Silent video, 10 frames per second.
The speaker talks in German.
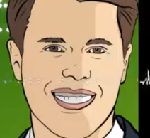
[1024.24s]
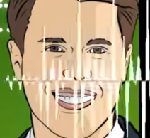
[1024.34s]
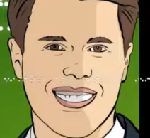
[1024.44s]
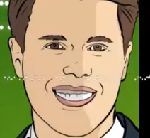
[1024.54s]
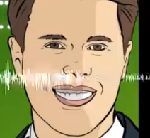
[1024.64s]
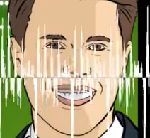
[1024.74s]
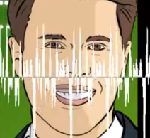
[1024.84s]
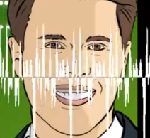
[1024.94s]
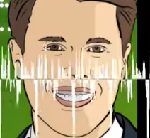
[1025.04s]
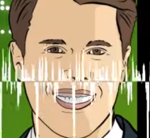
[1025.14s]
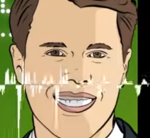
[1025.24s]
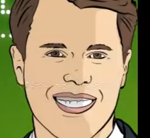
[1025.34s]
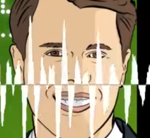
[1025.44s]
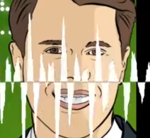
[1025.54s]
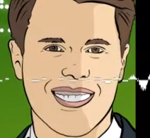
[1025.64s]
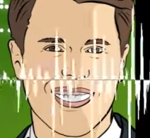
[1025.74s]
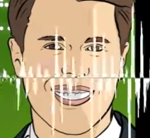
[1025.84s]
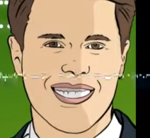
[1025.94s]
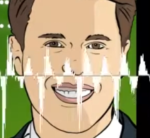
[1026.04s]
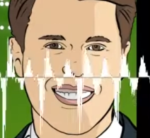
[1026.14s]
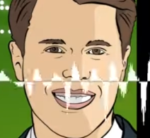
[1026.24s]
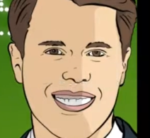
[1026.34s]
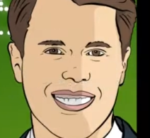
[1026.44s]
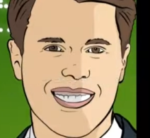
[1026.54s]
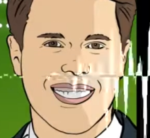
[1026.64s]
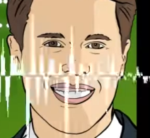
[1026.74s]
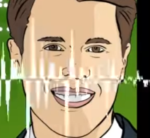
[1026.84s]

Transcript: brauche ich ja irgendwie auch so einen äh,